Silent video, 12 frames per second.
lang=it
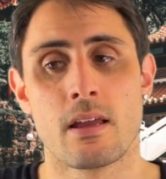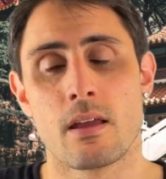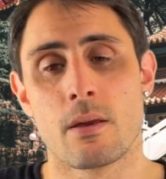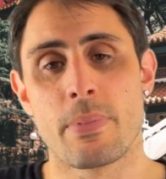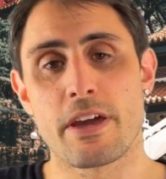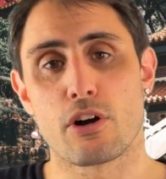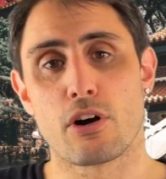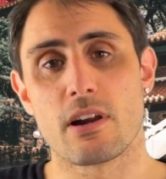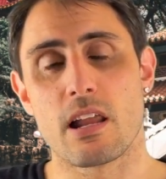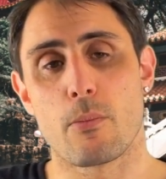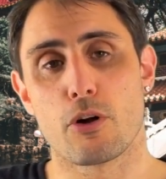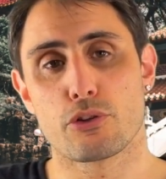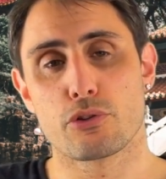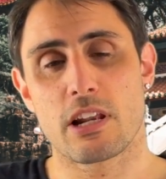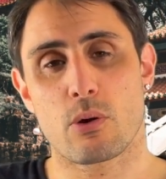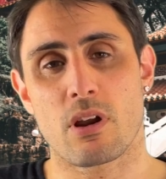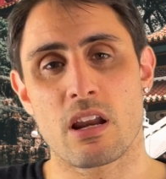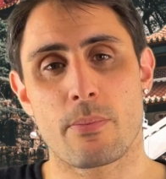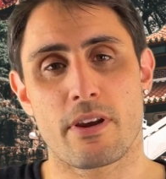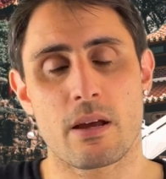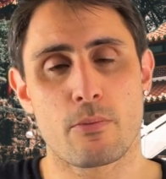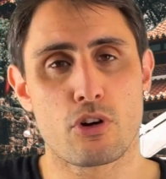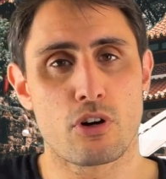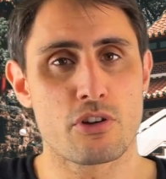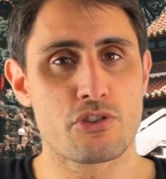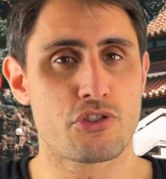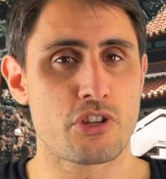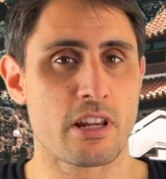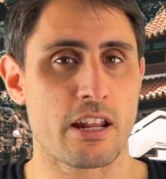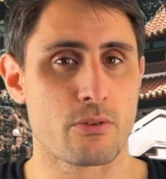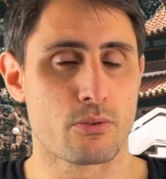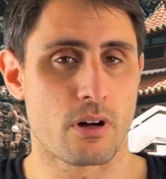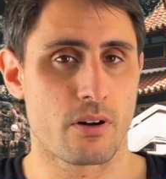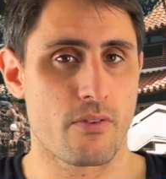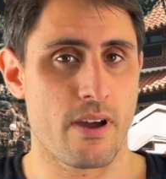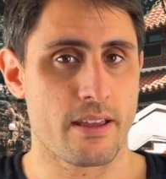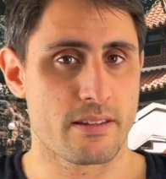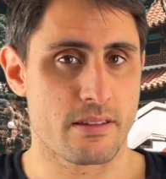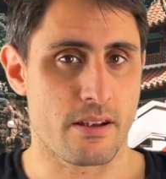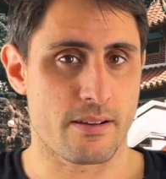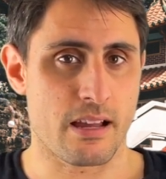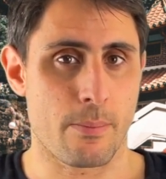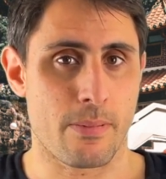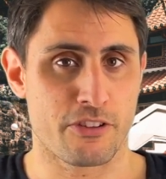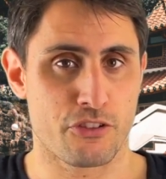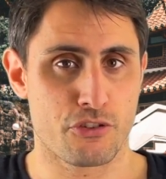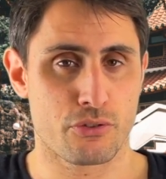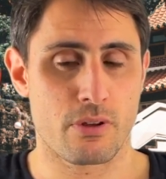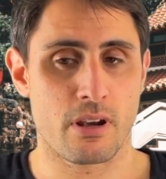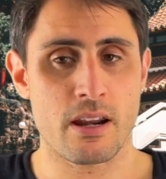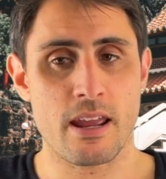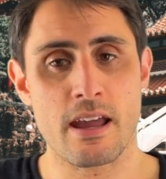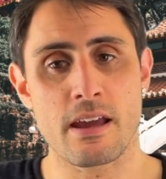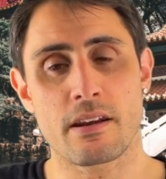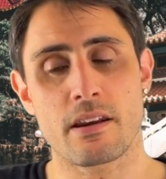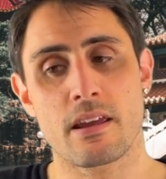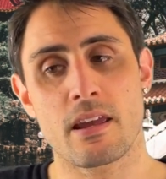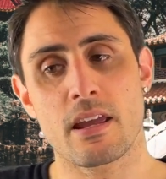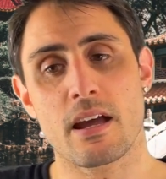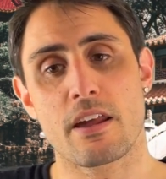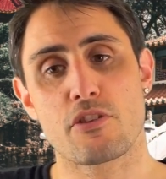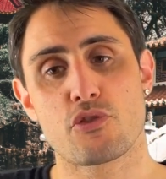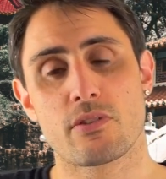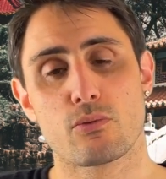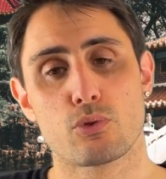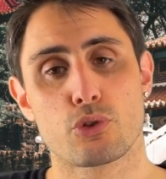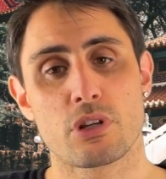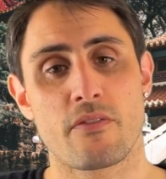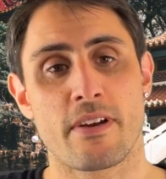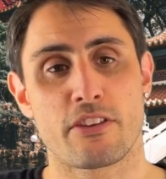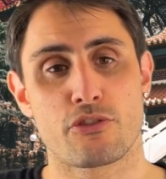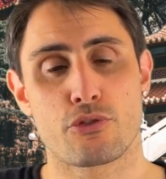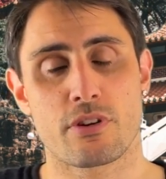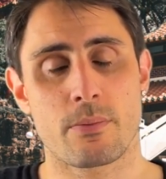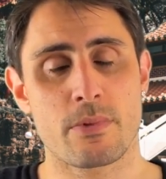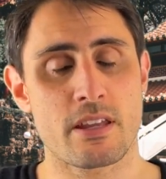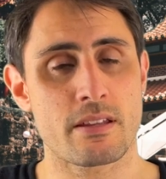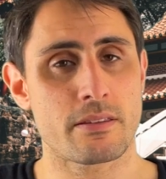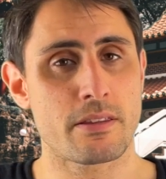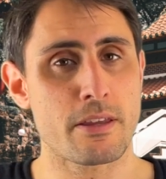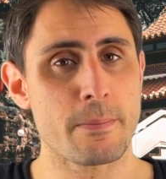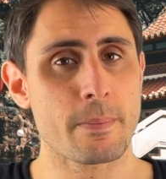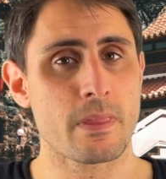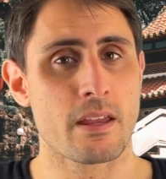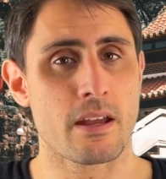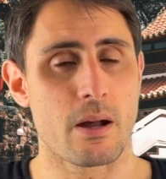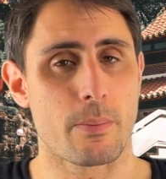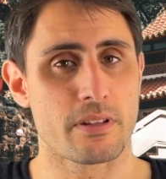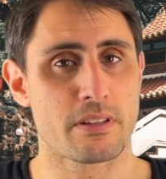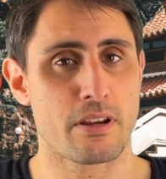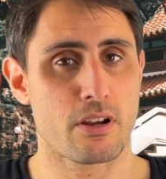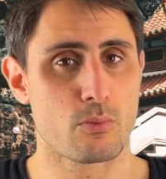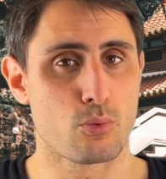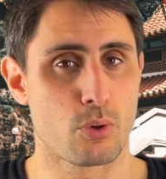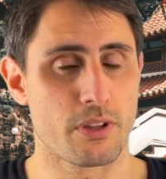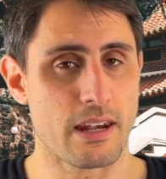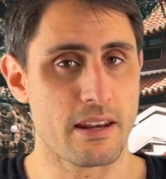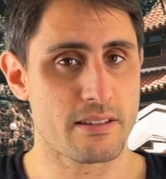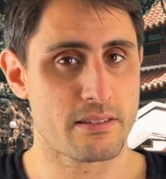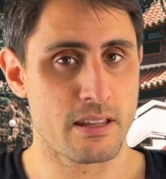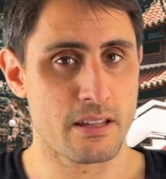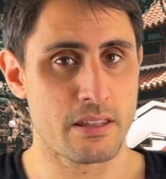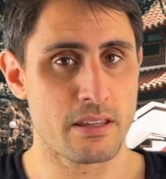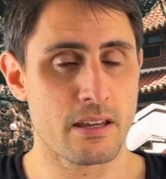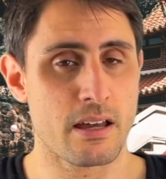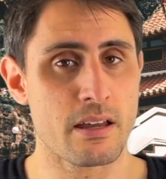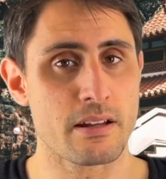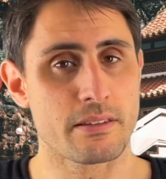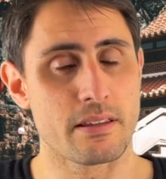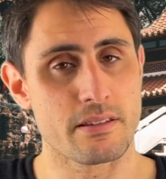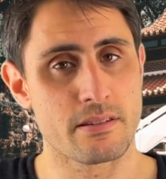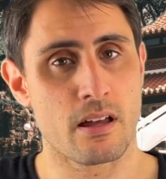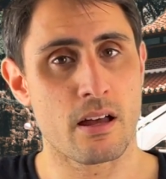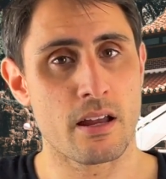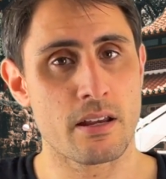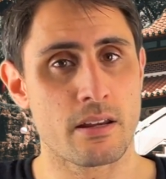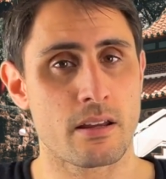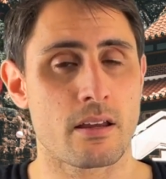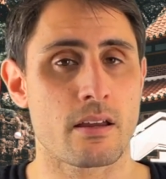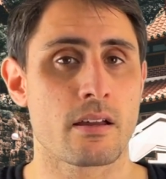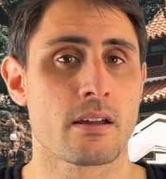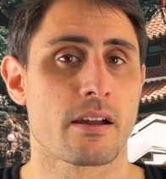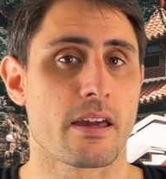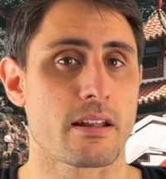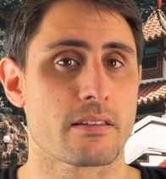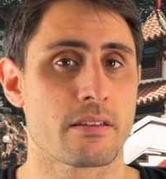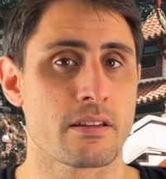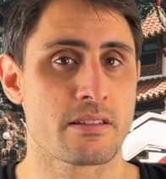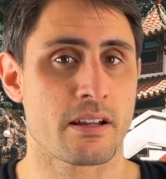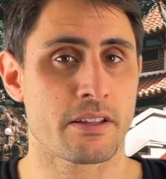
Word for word: Però la moto della quale parliamo oggi, la nuova SRK 600 RR, ha ricevuto diversi aggiornamenti, a partire comunque dall'estetica, il design, caratteristiche